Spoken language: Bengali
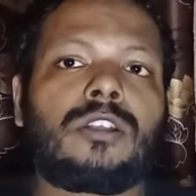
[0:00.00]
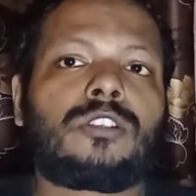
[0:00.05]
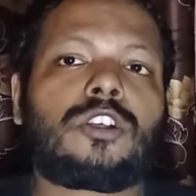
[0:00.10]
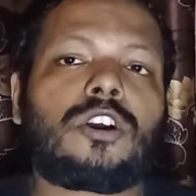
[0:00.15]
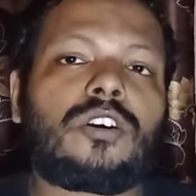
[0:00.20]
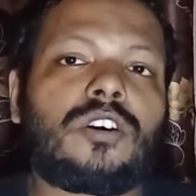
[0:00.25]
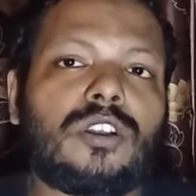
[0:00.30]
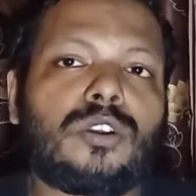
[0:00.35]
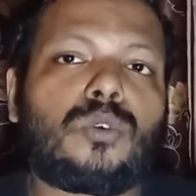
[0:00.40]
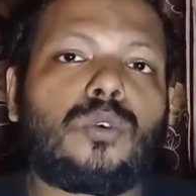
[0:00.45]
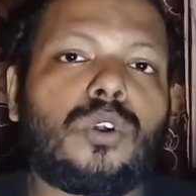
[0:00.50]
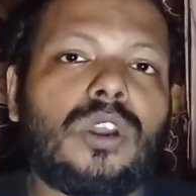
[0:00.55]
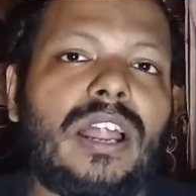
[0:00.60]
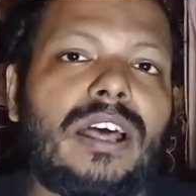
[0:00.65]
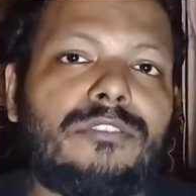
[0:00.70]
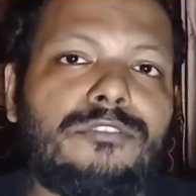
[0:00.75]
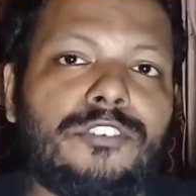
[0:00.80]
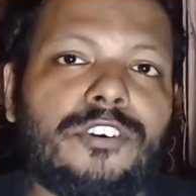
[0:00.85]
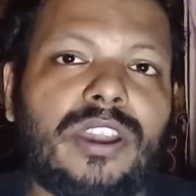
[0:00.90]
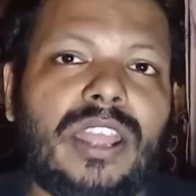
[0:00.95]
তখন
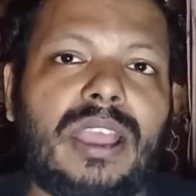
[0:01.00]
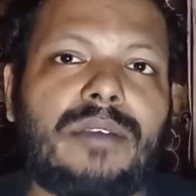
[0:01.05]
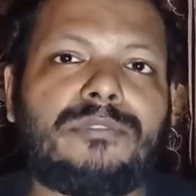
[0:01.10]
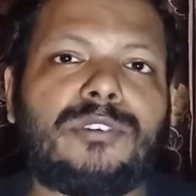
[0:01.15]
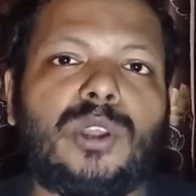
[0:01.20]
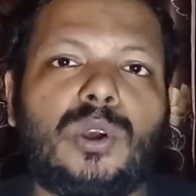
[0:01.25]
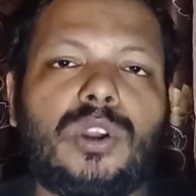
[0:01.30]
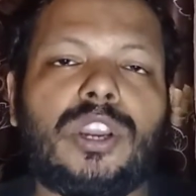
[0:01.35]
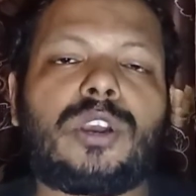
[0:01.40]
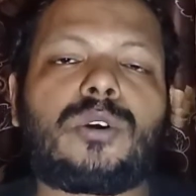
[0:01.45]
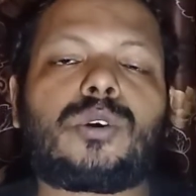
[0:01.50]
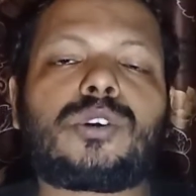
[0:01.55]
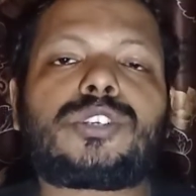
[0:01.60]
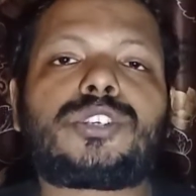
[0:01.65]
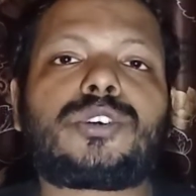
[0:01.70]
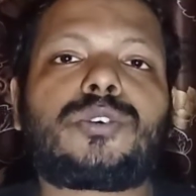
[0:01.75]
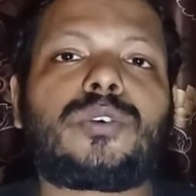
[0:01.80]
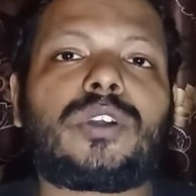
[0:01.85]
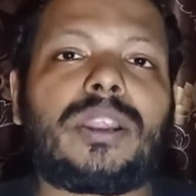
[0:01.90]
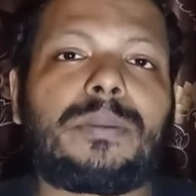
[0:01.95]
খোলার পরে আপনি অনেক কষ্ট
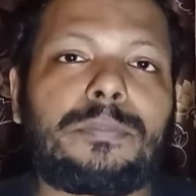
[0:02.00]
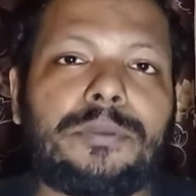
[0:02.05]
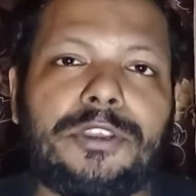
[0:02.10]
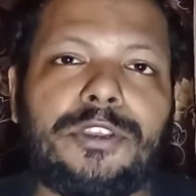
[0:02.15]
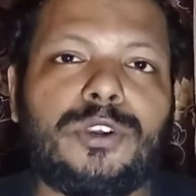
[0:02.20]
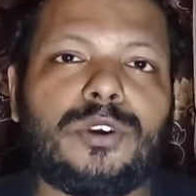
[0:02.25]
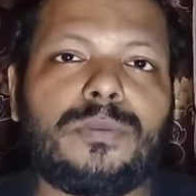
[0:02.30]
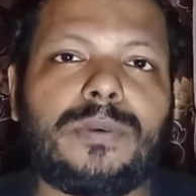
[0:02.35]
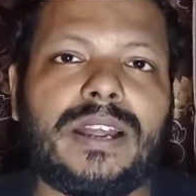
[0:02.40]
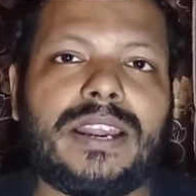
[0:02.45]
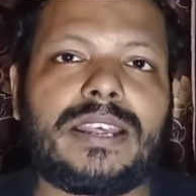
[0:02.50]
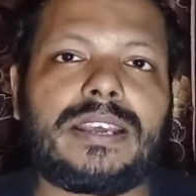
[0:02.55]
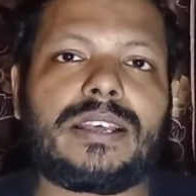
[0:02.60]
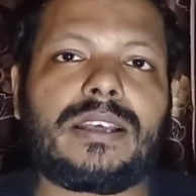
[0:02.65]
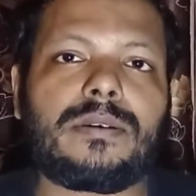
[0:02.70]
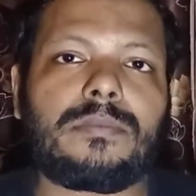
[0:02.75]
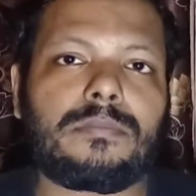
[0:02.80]
করে ভিডিও বানাই